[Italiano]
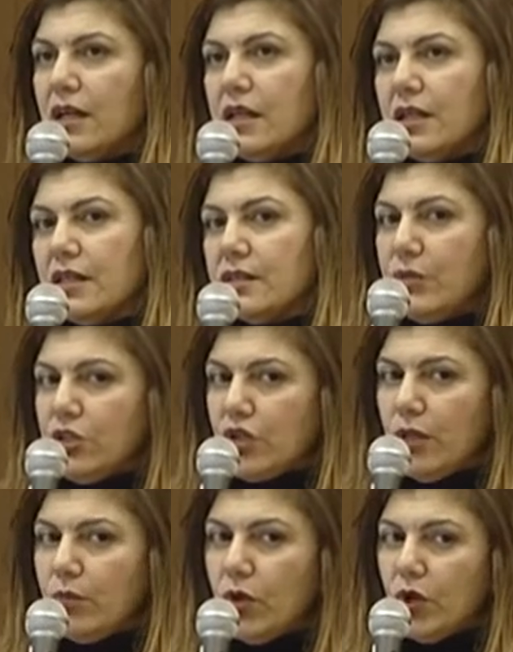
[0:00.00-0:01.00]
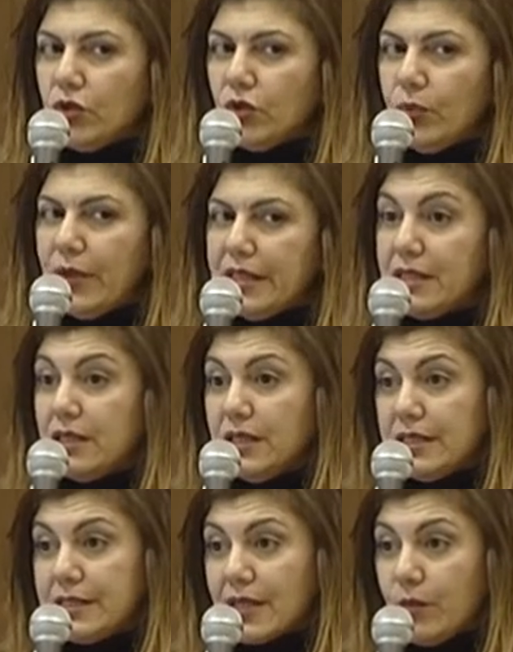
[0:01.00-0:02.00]
eh, in special modo i paesi
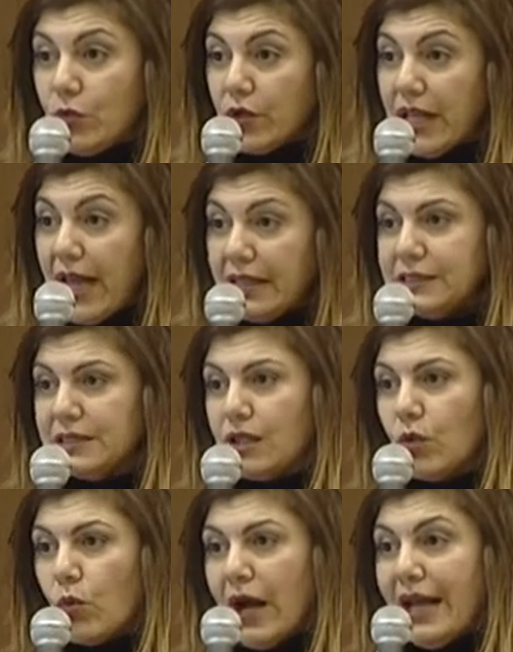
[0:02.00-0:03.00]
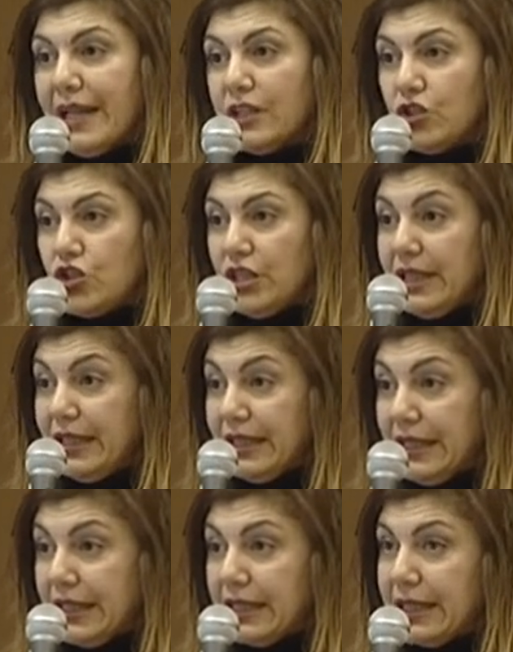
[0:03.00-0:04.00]
dell'estremo oriente, quale Cina ed
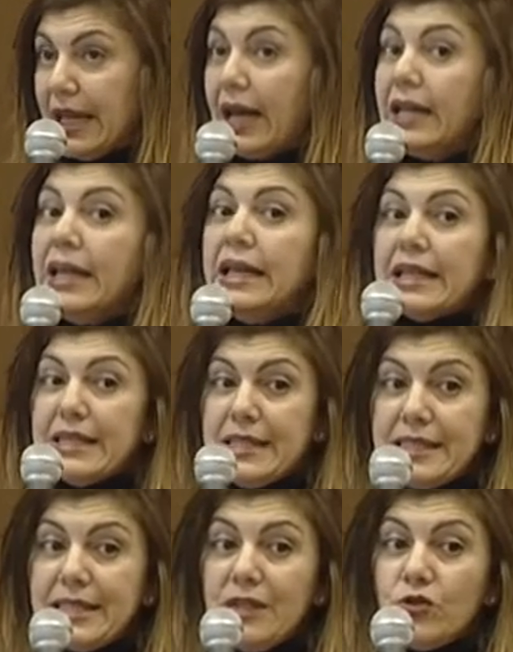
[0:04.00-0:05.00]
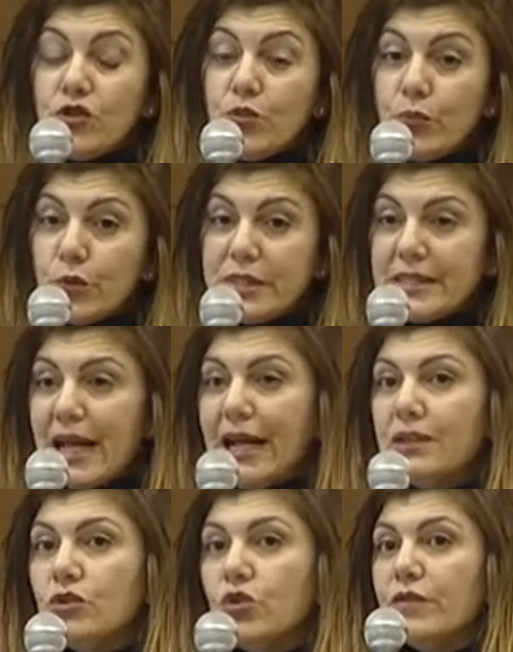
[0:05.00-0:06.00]
India, che si stanno
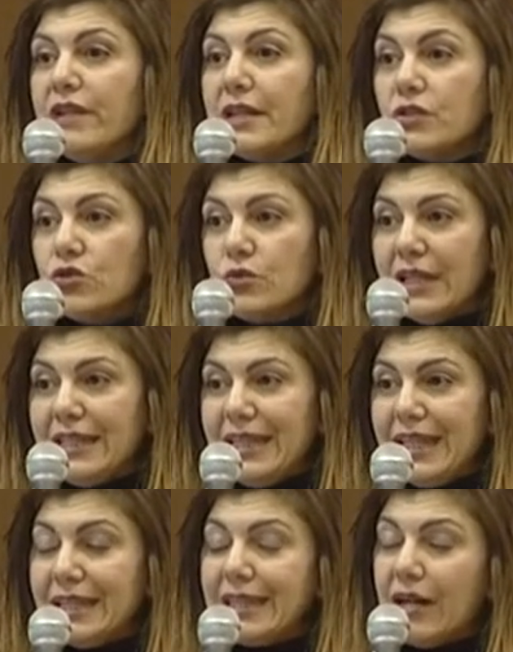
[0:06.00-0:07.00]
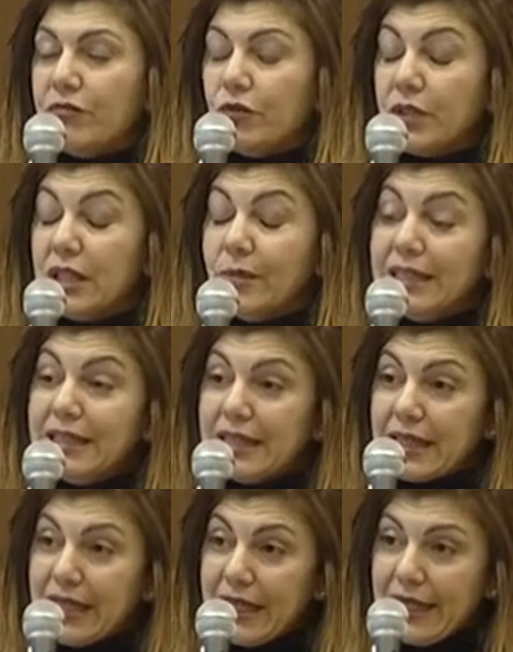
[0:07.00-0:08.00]
spostando verso una dieta fortemente
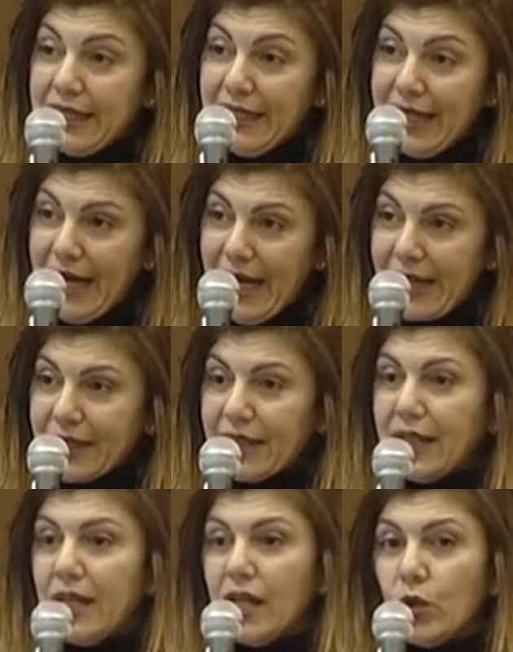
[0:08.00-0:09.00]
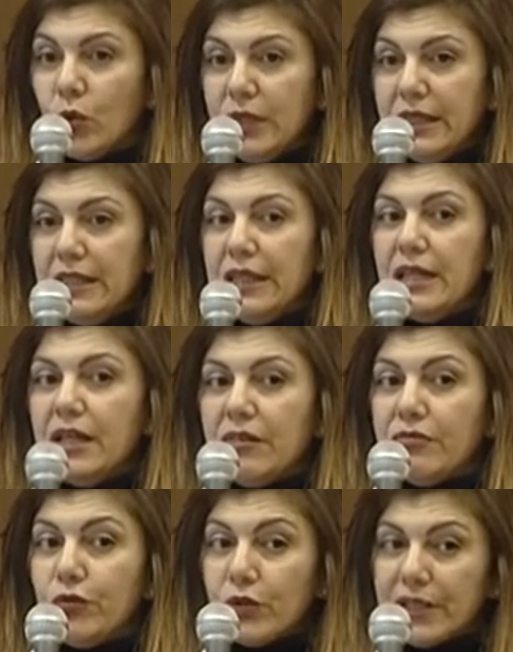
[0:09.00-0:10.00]
ricca di carne e quindi eh,
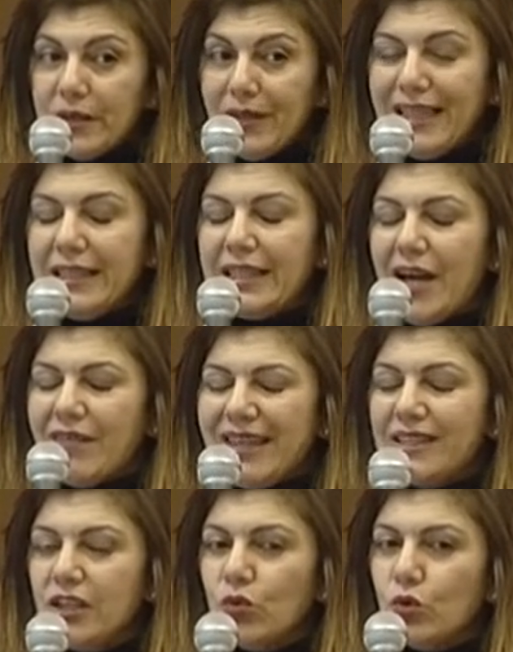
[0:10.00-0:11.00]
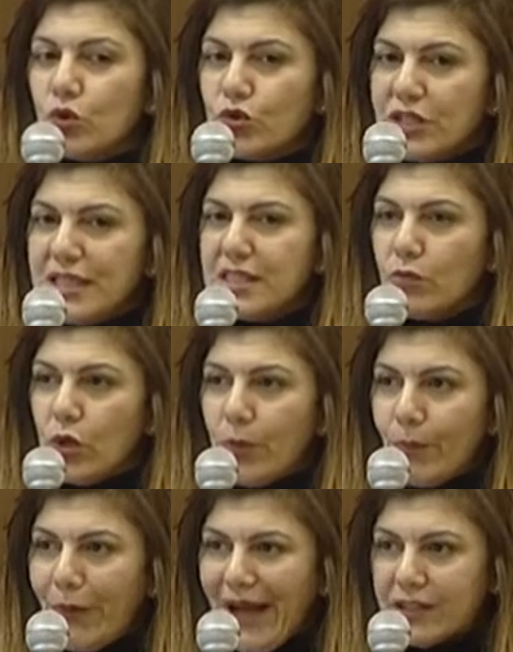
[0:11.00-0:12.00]
fortemente avente un grossissimo
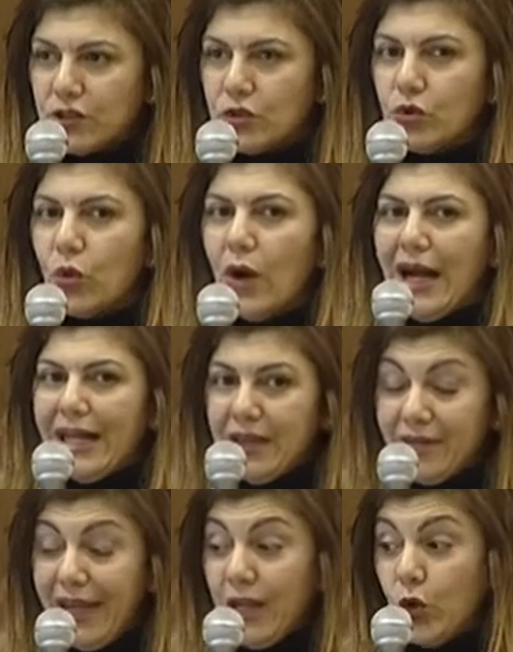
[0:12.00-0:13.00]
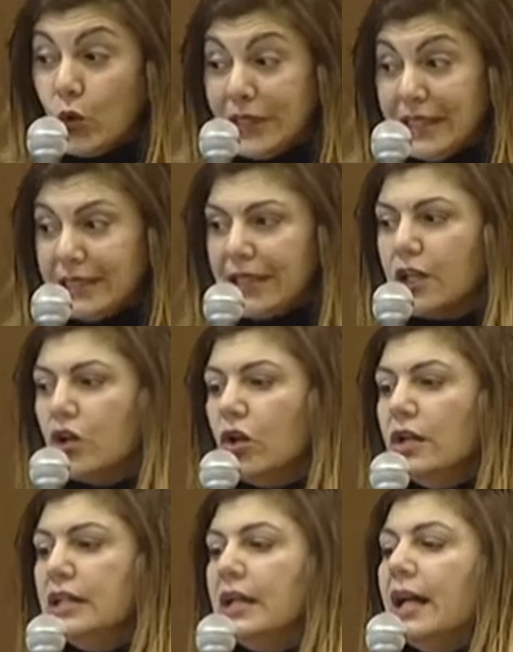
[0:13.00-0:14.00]
impatto a livello
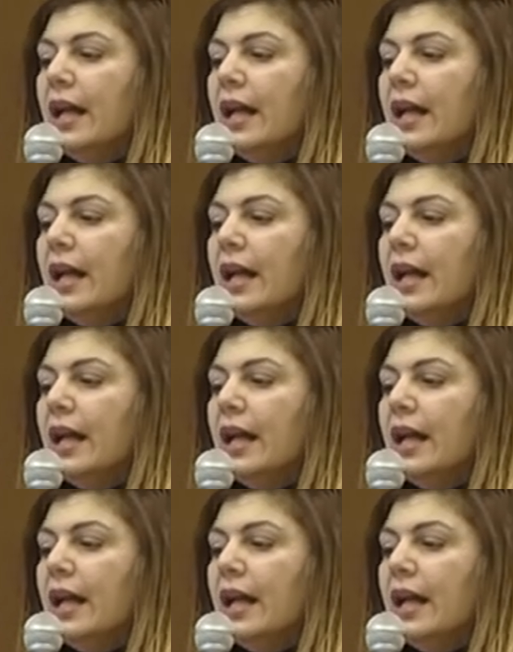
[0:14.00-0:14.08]
idrico